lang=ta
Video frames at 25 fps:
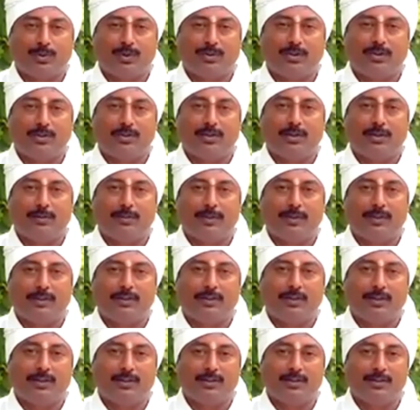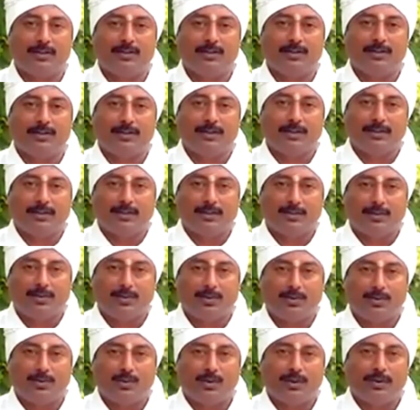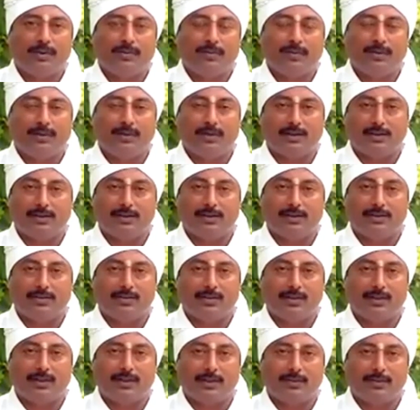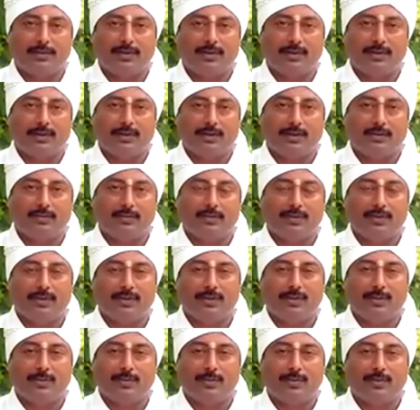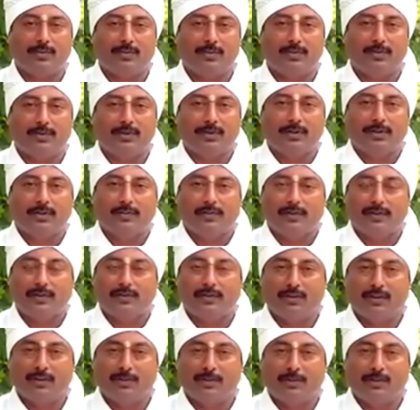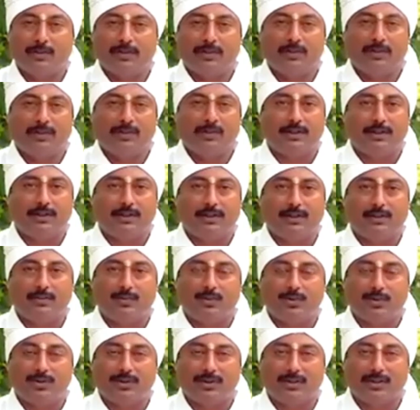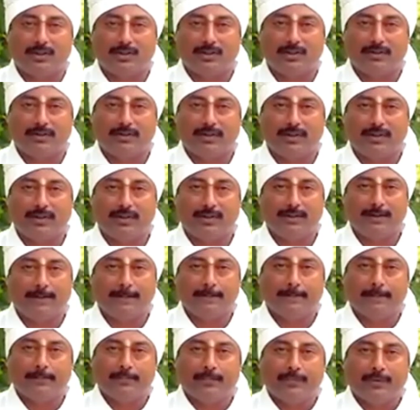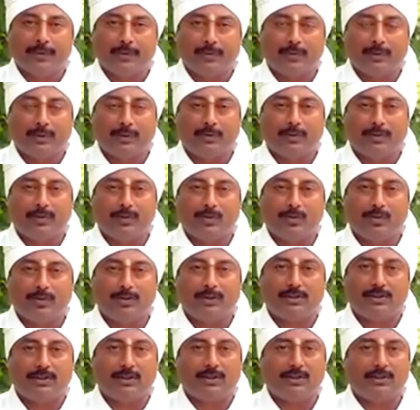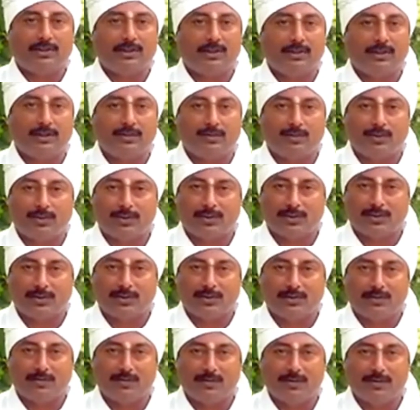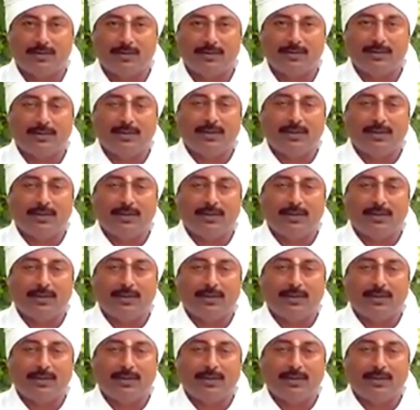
போட்டுட்டு அமைதியாக ஒரு ஓய்வில் இருங்க ஒரு அரை மணி நேரம் அதுக்கப்புறம் வெது வெதுப்பான தண்ணீரில் முகத்தை கழுவிட்டு மறுபடியும் குளிர்ச்சியான தண்ணியில் முகத்தை கழுவுங்க